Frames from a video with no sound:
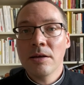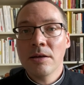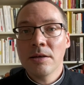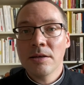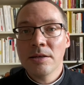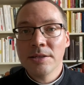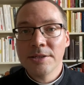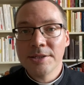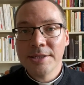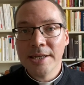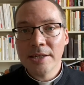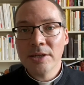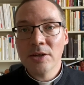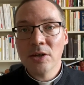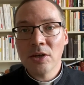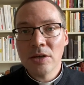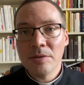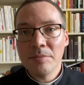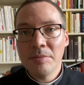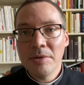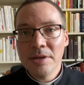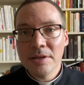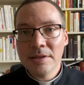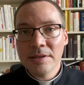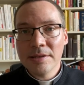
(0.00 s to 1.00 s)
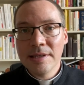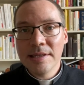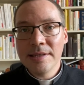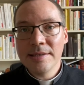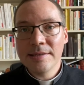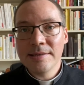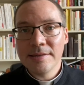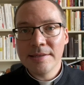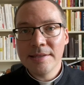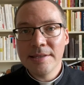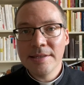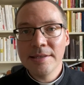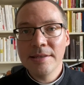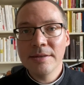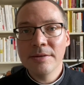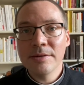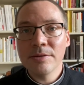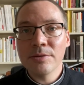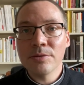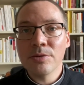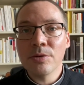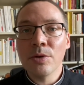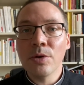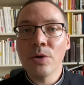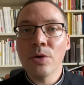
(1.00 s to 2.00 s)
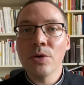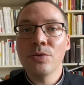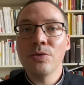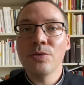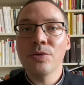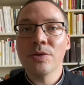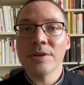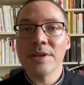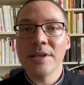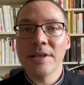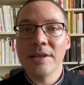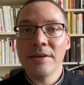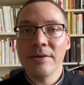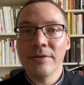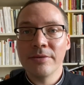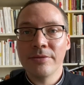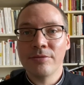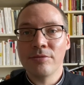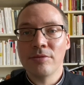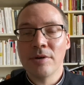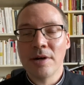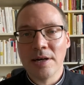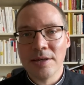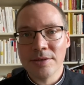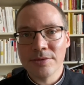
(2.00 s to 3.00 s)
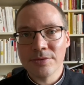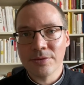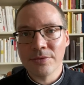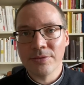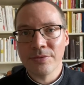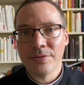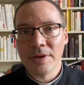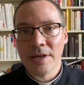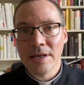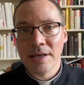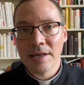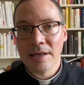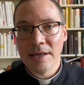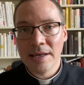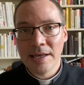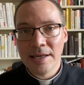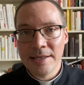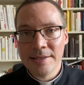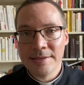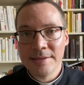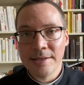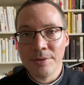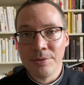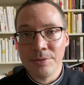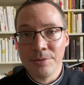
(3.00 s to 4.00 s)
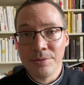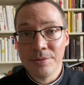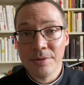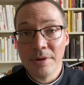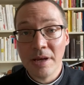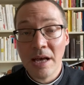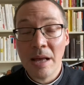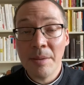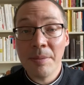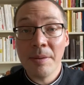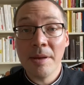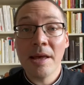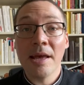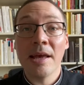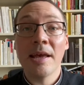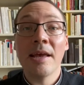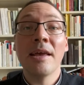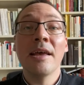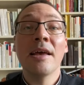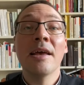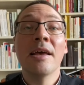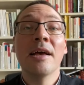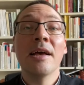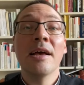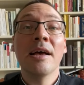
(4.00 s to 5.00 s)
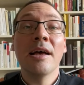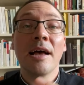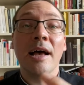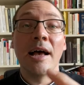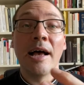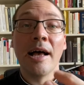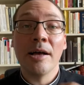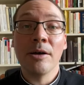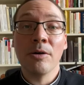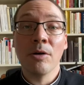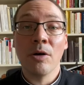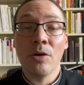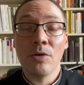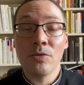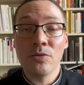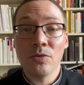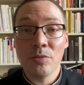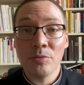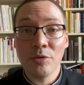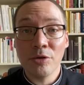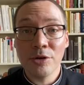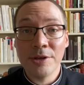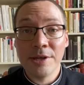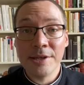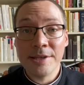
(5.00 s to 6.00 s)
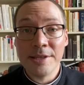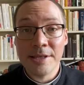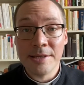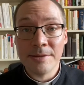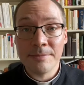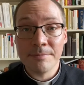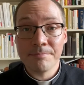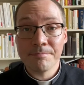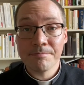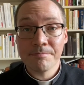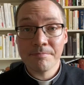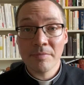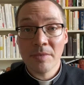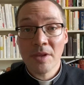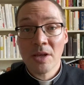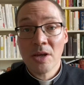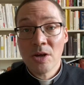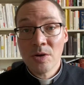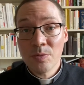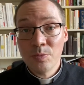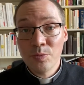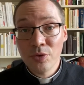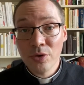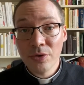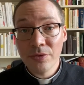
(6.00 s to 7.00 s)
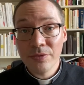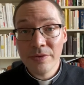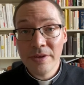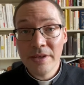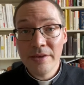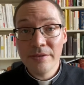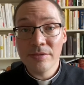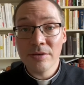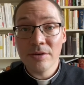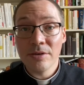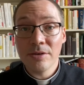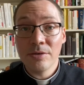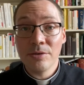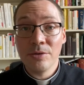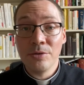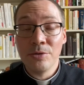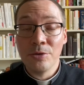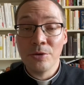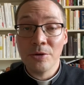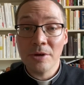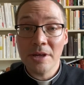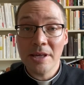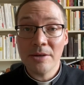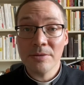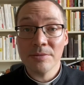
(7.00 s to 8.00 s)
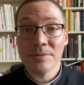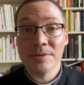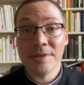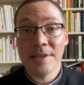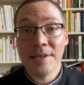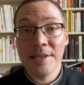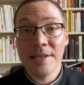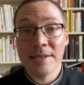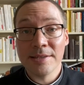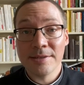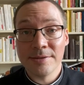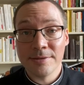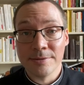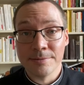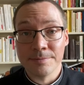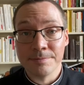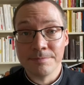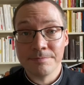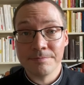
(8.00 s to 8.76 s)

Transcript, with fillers: Jacob décide de retourner voir son frère Ésaü après un grand nombre d'années pour vivre une réconciliation.